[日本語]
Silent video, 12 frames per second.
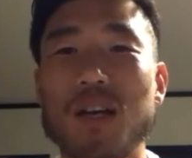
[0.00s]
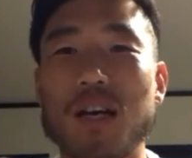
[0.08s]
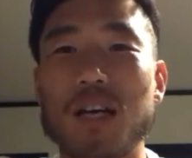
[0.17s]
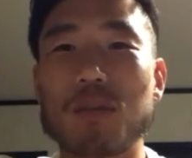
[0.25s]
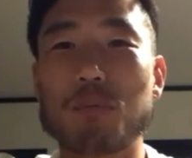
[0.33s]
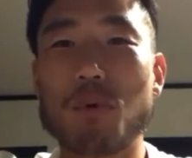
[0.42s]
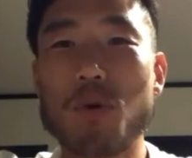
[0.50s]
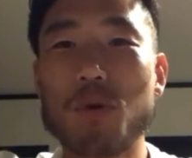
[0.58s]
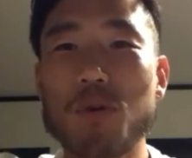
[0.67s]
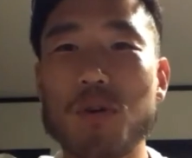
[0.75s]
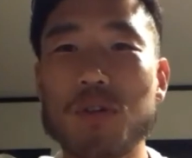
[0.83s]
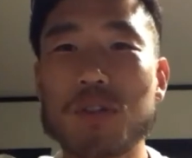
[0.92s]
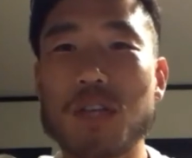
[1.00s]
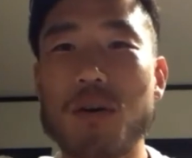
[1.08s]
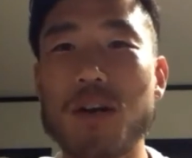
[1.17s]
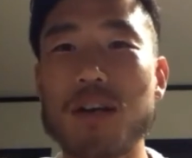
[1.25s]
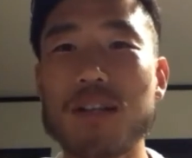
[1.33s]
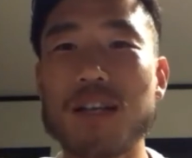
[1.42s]
あのボールを触
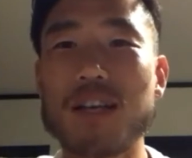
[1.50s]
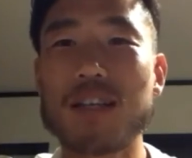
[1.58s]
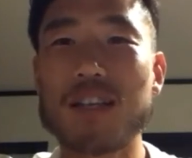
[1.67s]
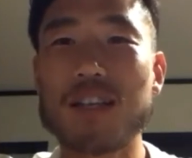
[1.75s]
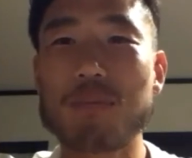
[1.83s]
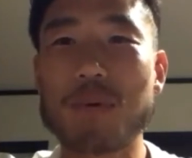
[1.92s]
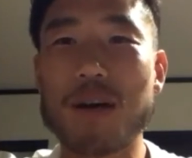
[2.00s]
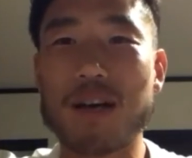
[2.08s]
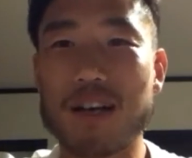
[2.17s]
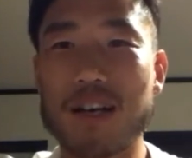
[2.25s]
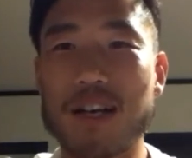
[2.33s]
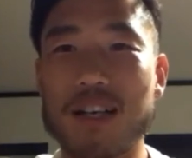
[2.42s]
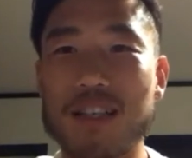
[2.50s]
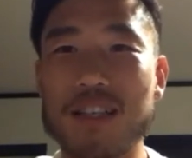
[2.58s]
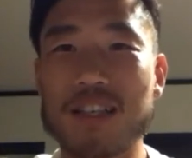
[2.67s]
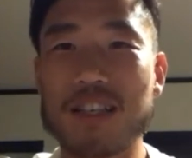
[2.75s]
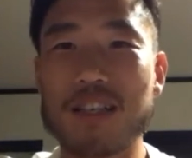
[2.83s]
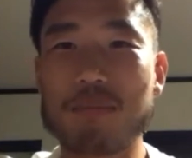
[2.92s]
らないキーパーがいい
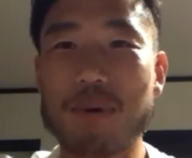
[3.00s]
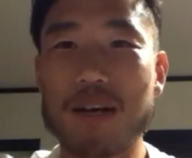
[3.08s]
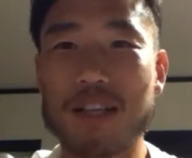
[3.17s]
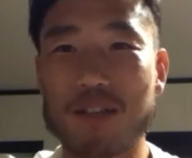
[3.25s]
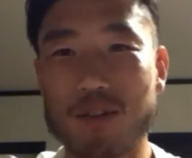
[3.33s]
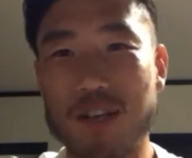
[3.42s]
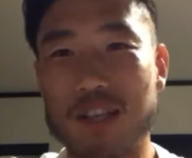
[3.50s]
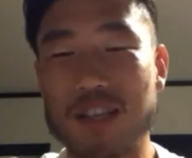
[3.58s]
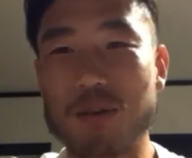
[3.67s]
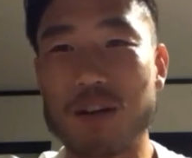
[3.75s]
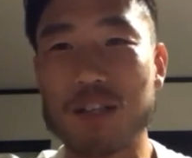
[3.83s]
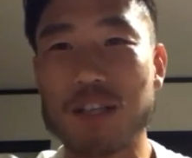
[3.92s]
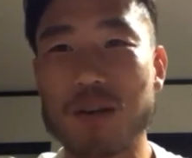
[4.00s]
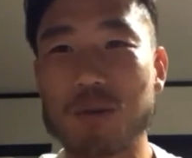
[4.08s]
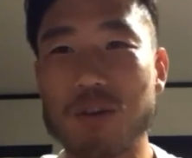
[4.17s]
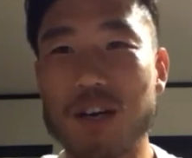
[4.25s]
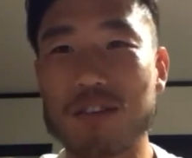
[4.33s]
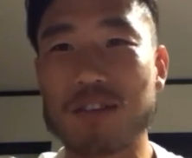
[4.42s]
キーパーだとかって言われたこ
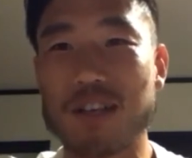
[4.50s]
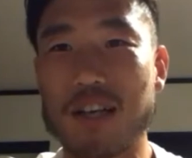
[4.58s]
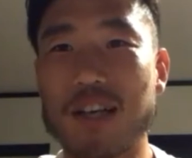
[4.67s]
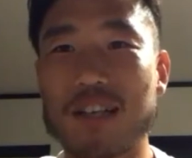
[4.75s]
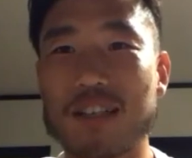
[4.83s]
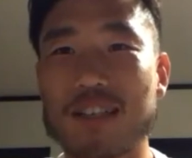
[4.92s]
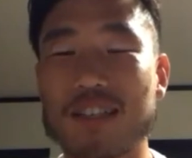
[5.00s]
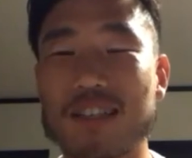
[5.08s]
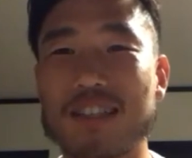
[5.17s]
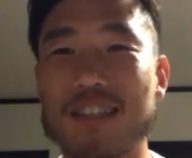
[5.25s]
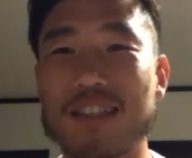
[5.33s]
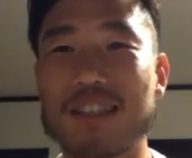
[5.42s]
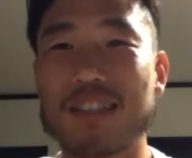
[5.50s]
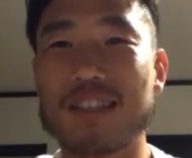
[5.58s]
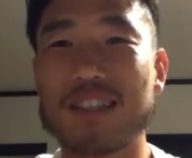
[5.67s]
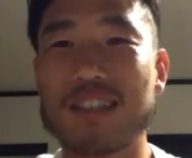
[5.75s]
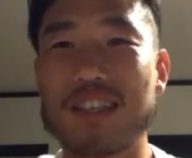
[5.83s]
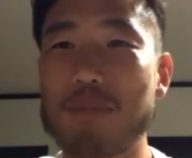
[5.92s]
とあるかな。
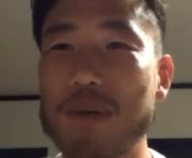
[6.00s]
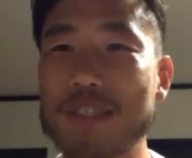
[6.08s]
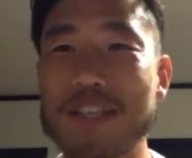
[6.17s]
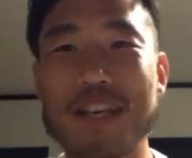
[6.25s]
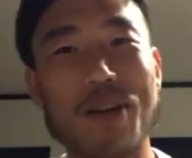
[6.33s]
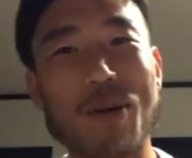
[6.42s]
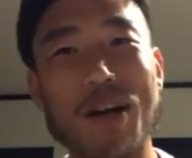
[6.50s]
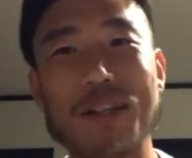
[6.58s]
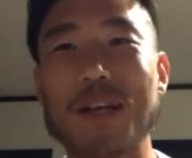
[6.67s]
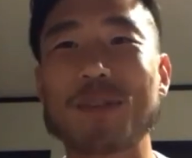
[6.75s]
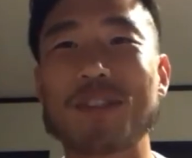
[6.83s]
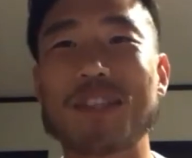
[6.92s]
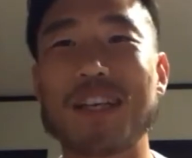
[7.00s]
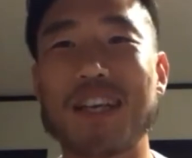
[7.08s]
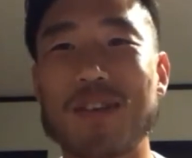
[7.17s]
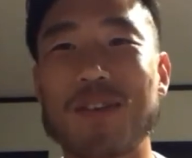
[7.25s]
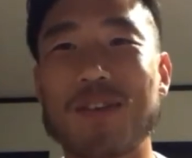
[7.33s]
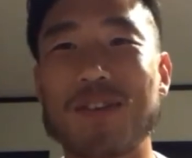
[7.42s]
キーパーじゃないから分かんないかもしれないけ
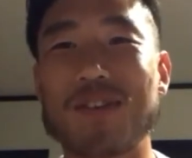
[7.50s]
ど。